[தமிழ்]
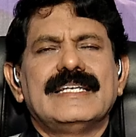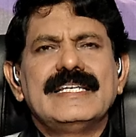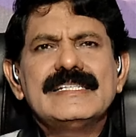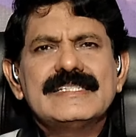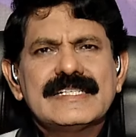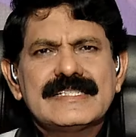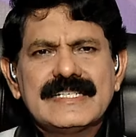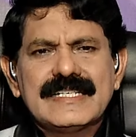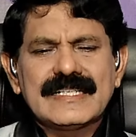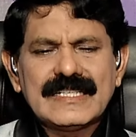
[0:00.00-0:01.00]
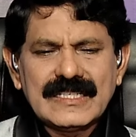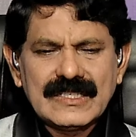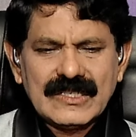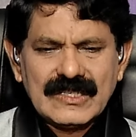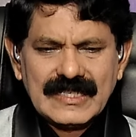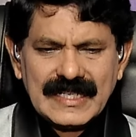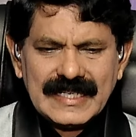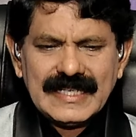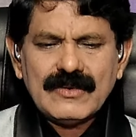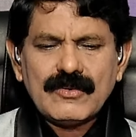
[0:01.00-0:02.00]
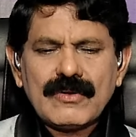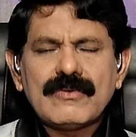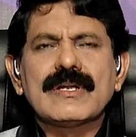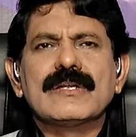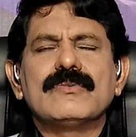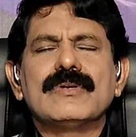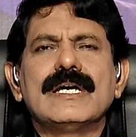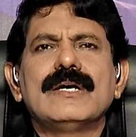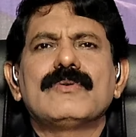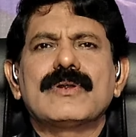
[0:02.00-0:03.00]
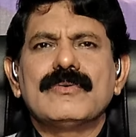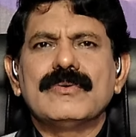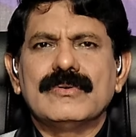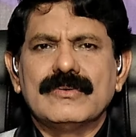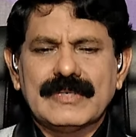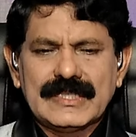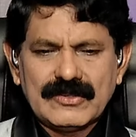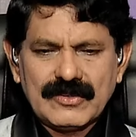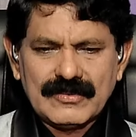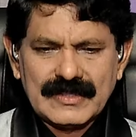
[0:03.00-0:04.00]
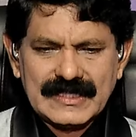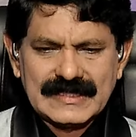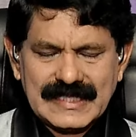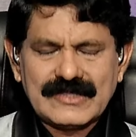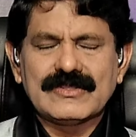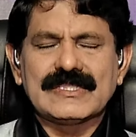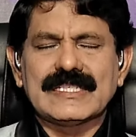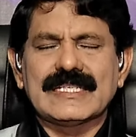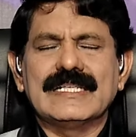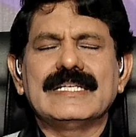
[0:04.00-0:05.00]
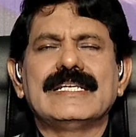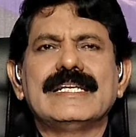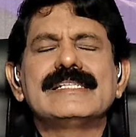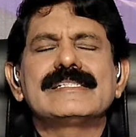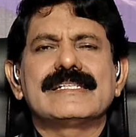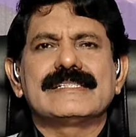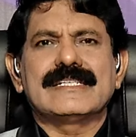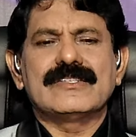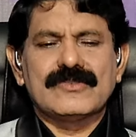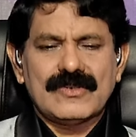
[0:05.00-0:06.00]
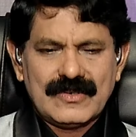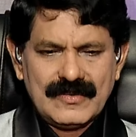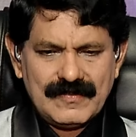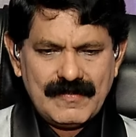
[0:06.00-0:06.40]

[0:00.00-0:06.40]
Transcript: இன்சஸ்ட்ன்றது நெருங்கிய உறவுகளுக்குள்ள உறவு வைத்துக்கொள்வது செக்ஸ் வச்சுக்கிறத இன்சஸ்ட்ன்னு சொல்கிறோம்